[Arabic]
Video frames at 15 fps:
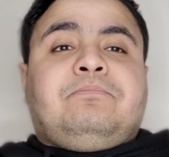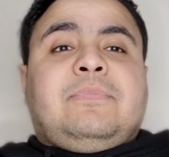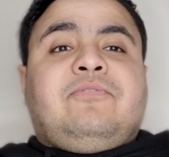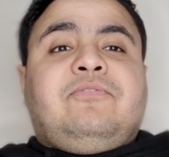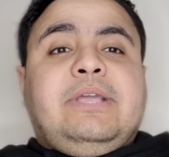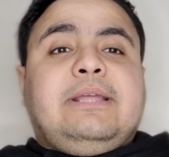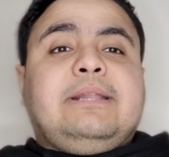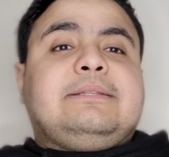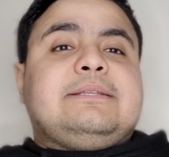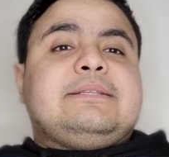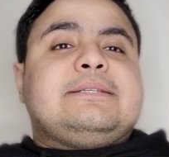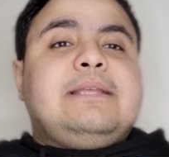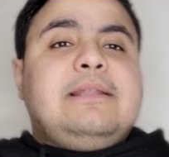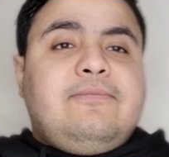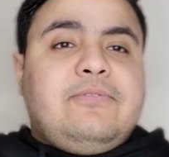فكره
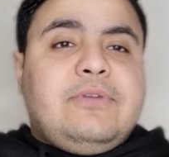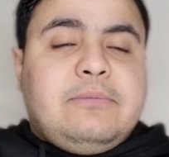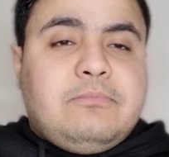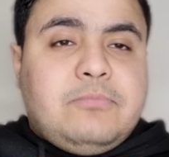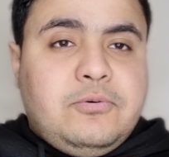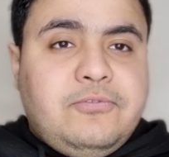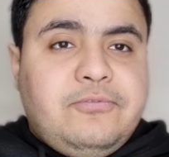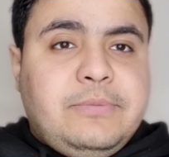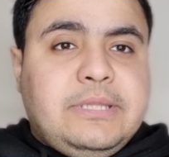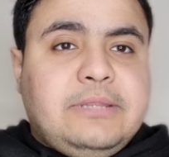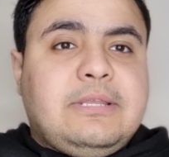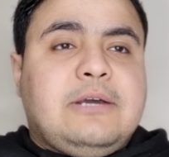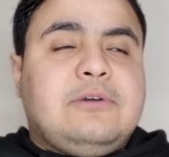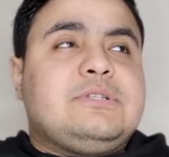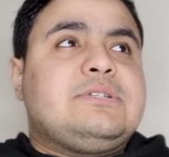السيلف امبروفمنت
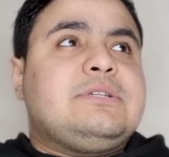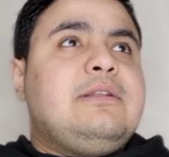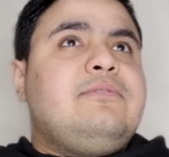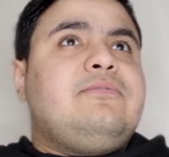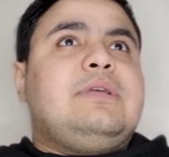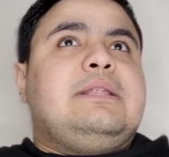او السيلف